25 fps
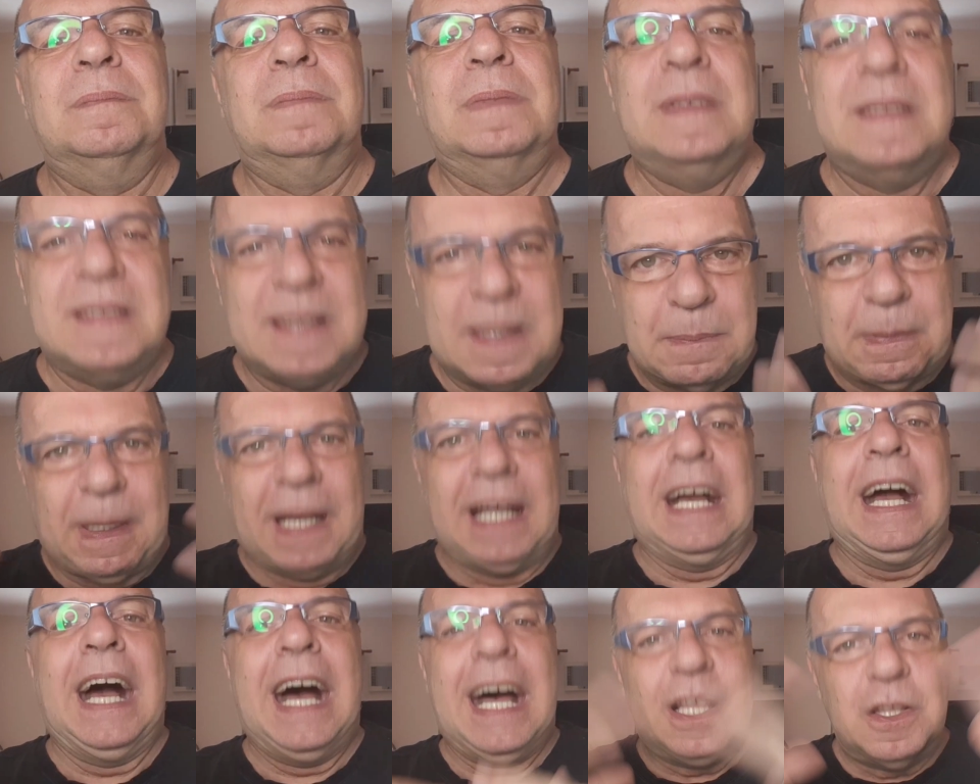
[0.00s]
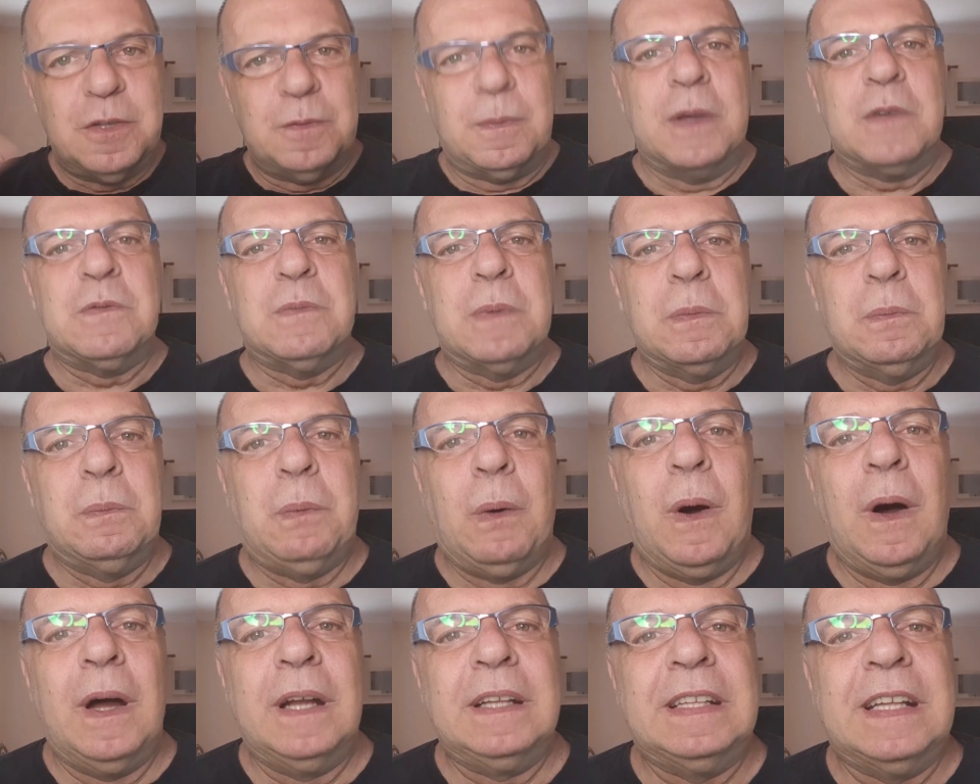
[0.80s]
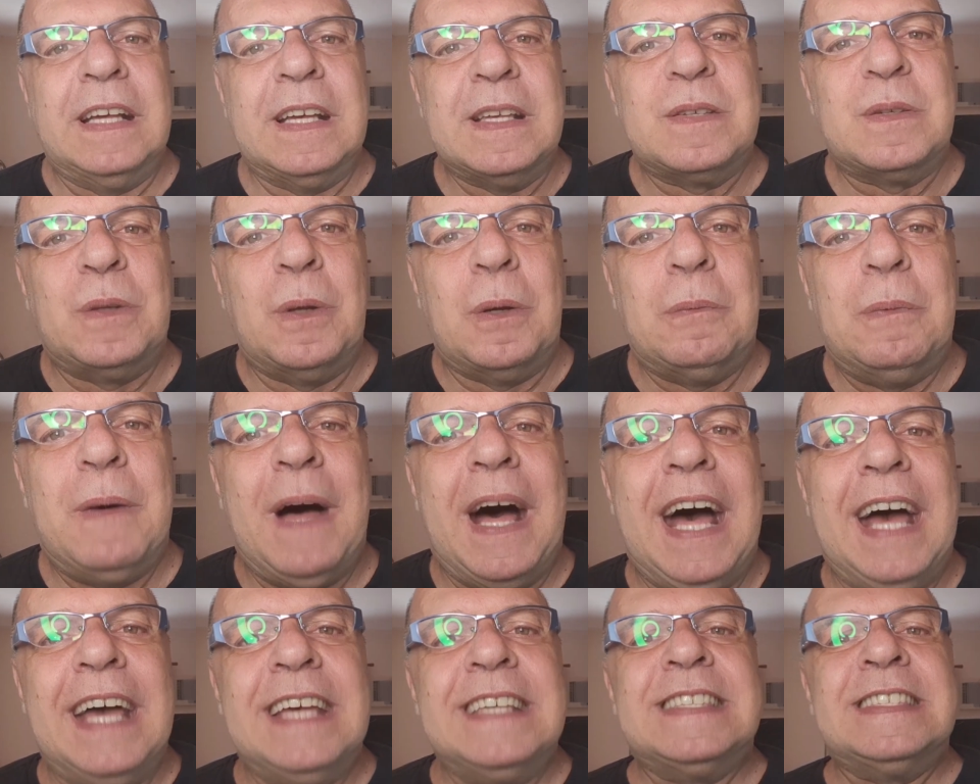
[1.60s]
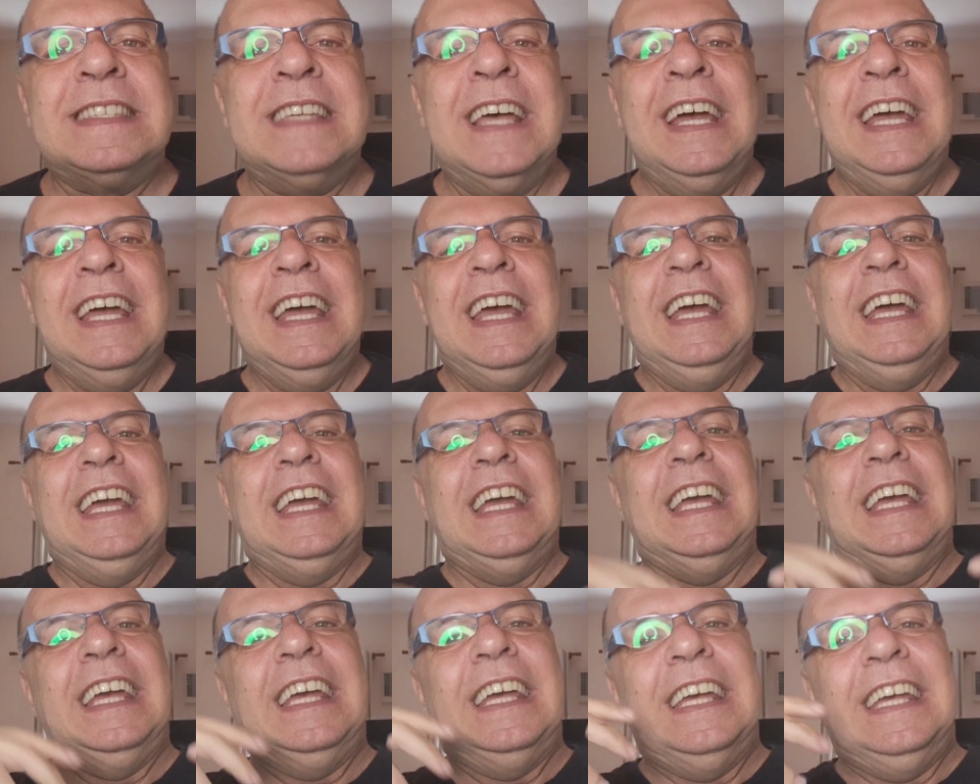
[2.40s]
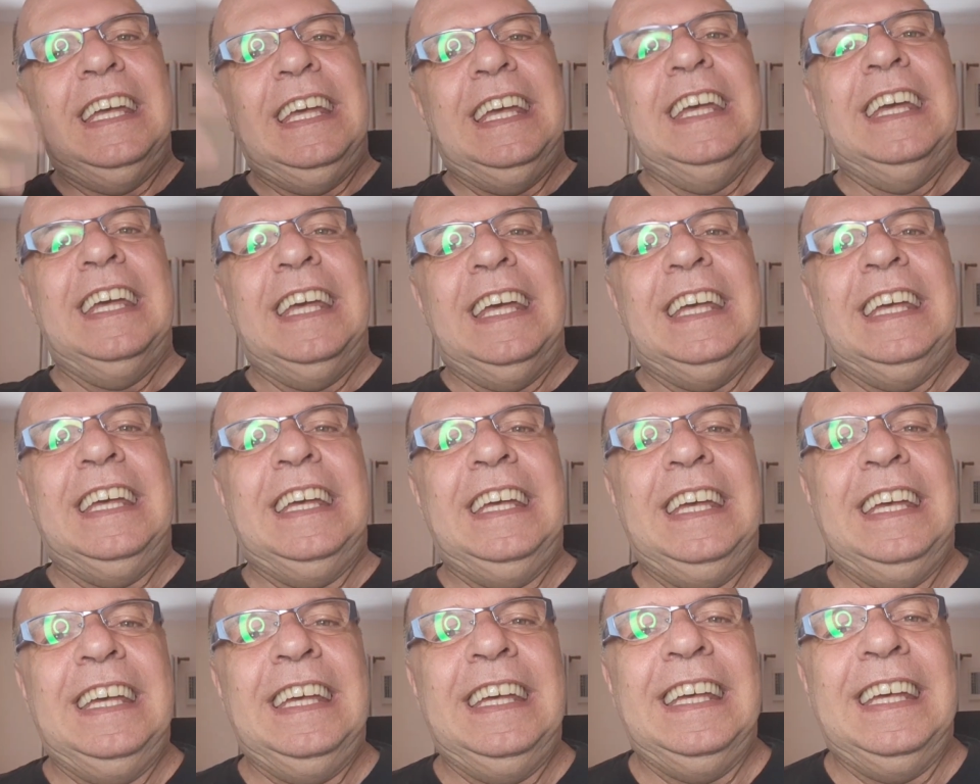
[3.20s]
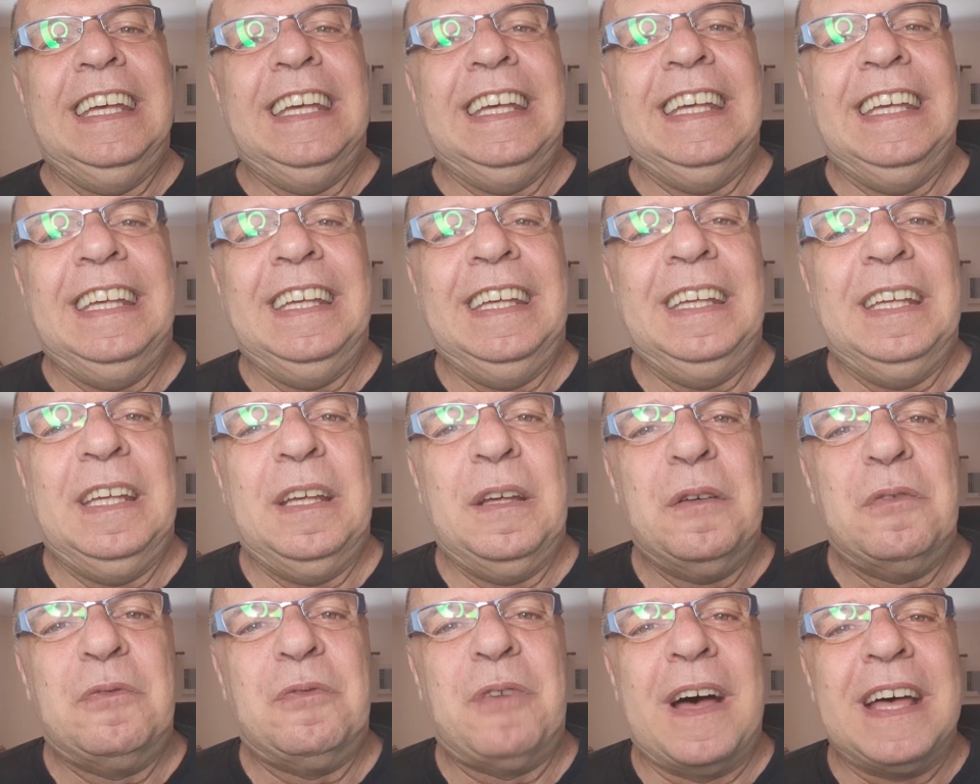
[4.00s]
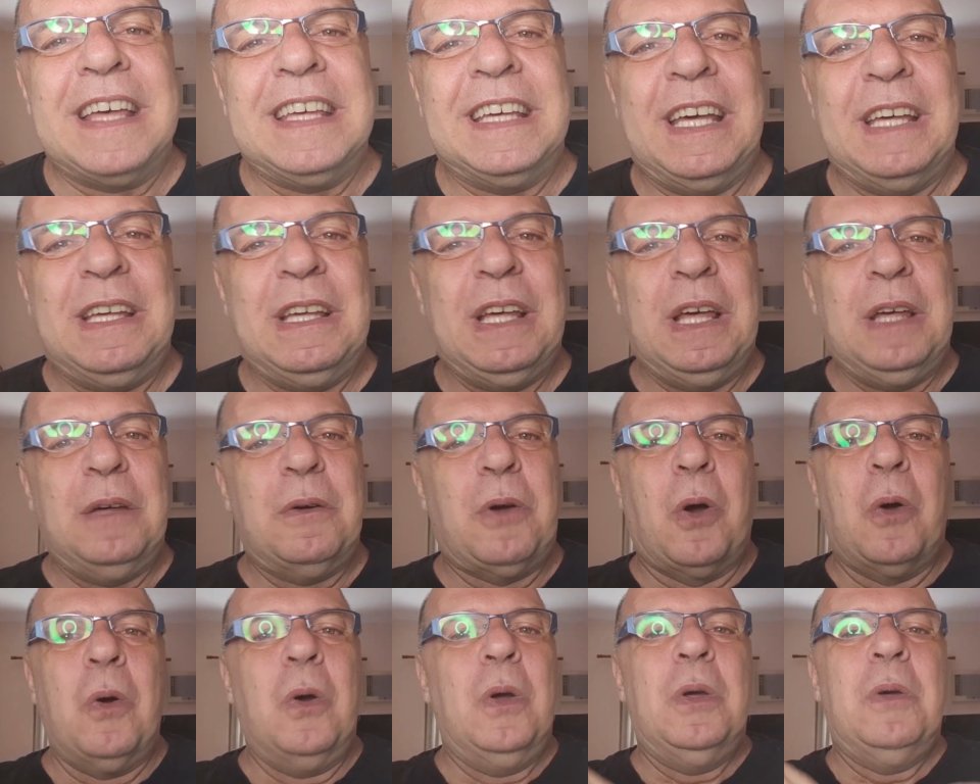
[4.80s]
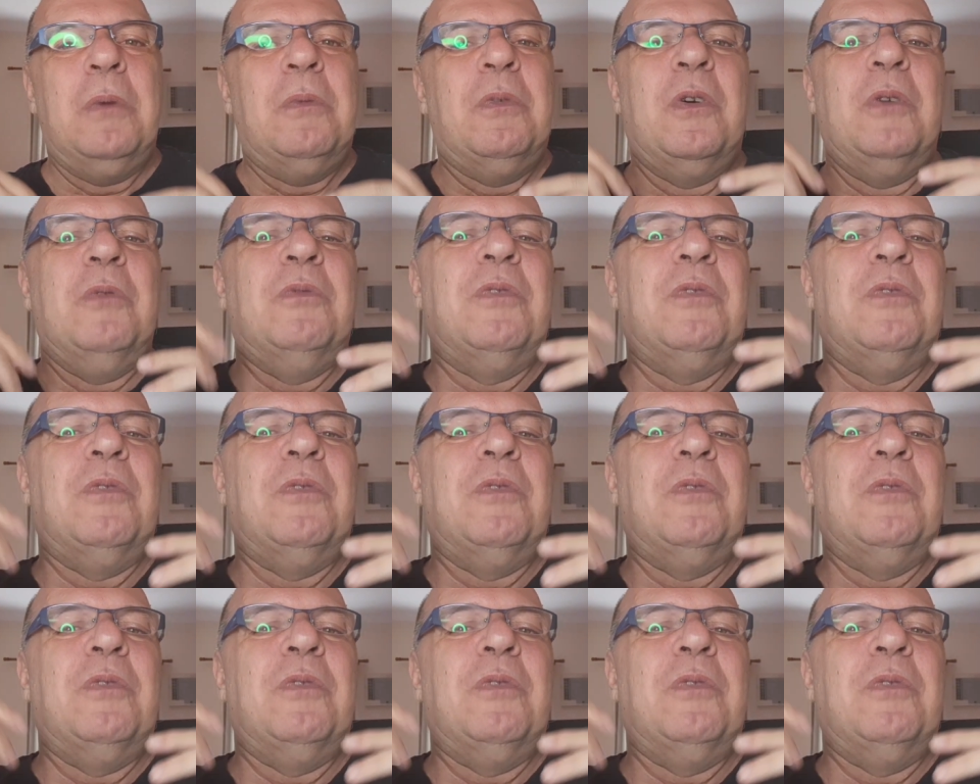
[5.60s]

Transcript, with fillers: desempregados, mas não importa, ex-globais, e, e, e, e,